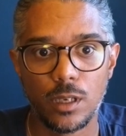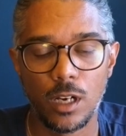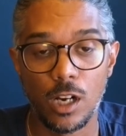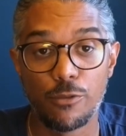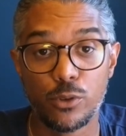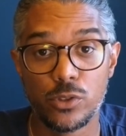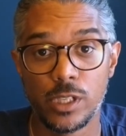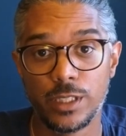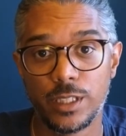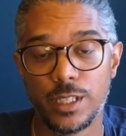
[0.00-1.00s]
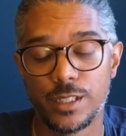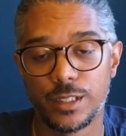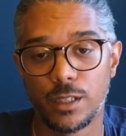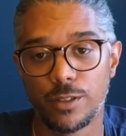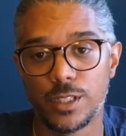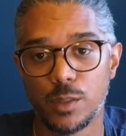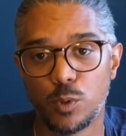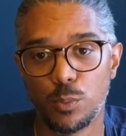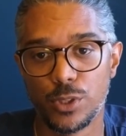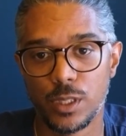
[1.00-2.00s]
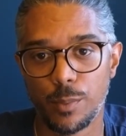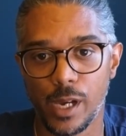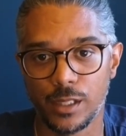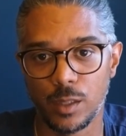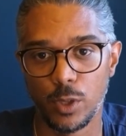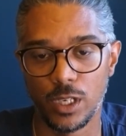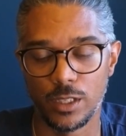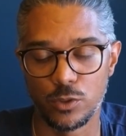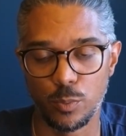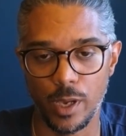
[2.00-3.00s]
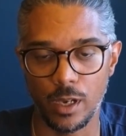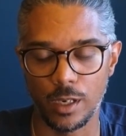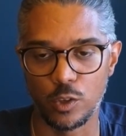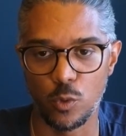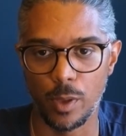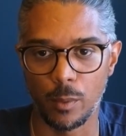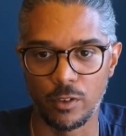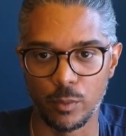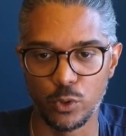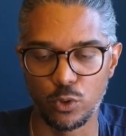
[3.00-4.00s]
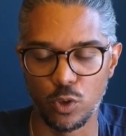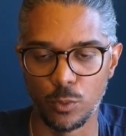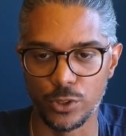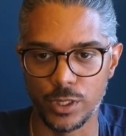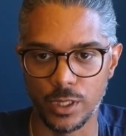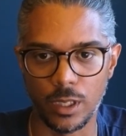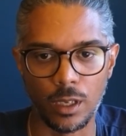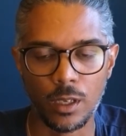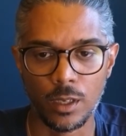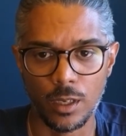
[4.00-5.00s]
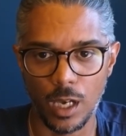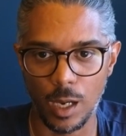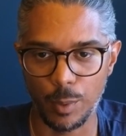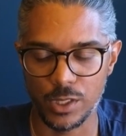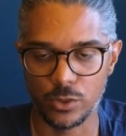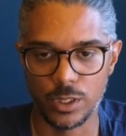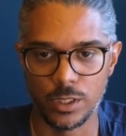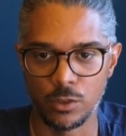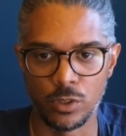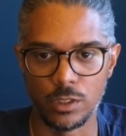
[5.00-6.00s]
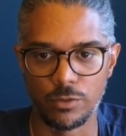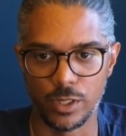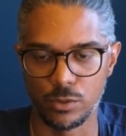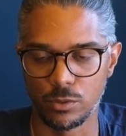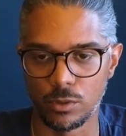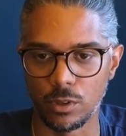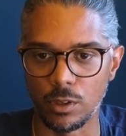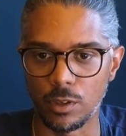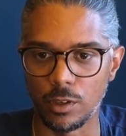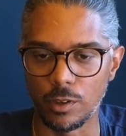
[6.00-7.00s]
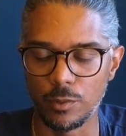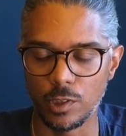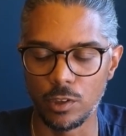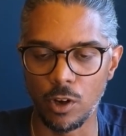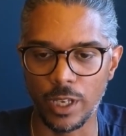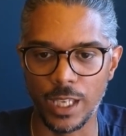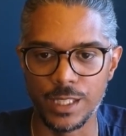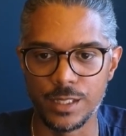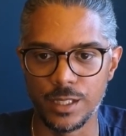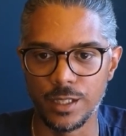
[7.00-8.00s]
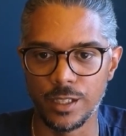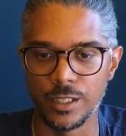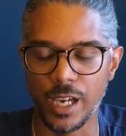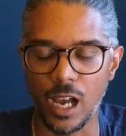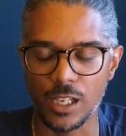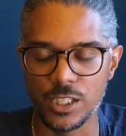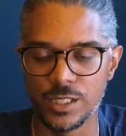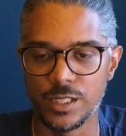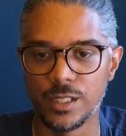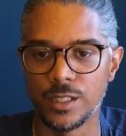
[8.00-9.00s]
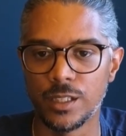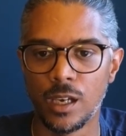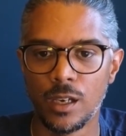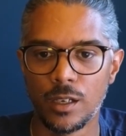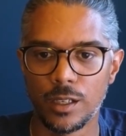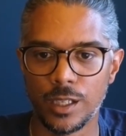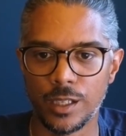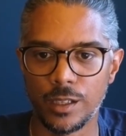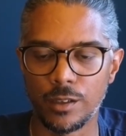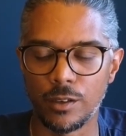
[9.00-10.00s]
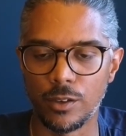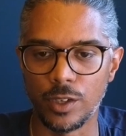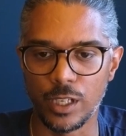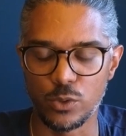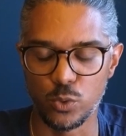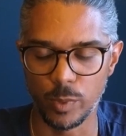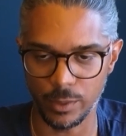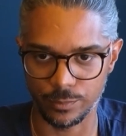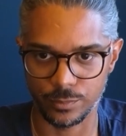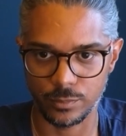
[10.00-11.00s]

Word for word: alors la fonctionnalité des interfaces qui est proposée par Airtable, elle est super. Elle te permet vraiment de commencer à présenter tes données de façon euh, organisée, hiérarchisée et euh, résumée.